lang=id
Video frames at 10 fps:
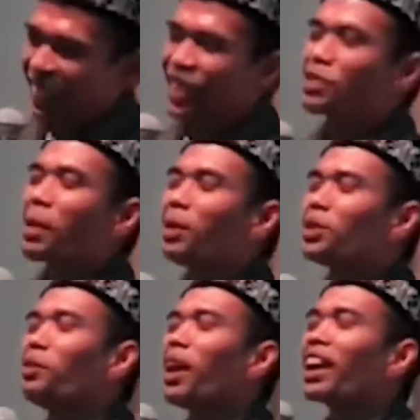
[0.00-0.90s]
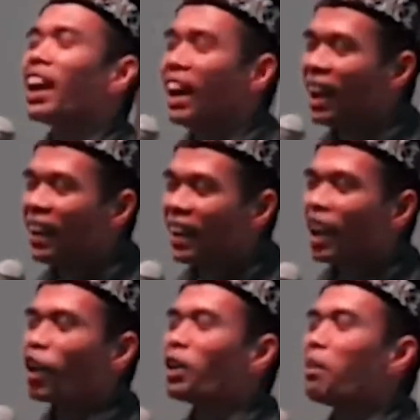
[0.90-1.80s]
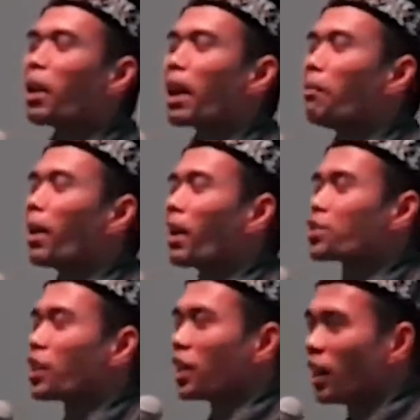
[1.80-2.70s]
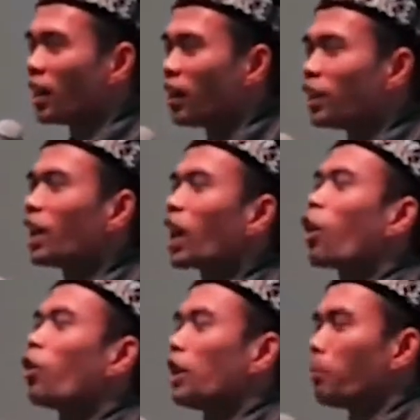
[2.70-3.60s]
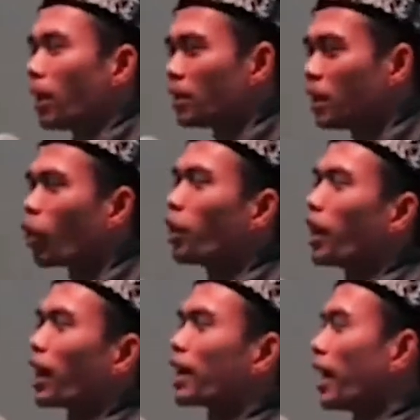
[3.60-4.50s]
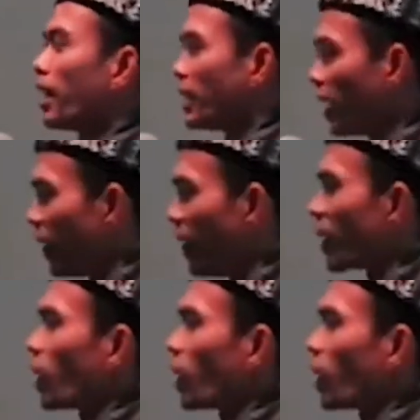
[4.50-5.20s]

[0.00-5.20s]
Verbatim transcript: Oleh sebab itu maka kalau dia marah-marah sedikit, tinggal kau nikmati, kau dengarkan aja.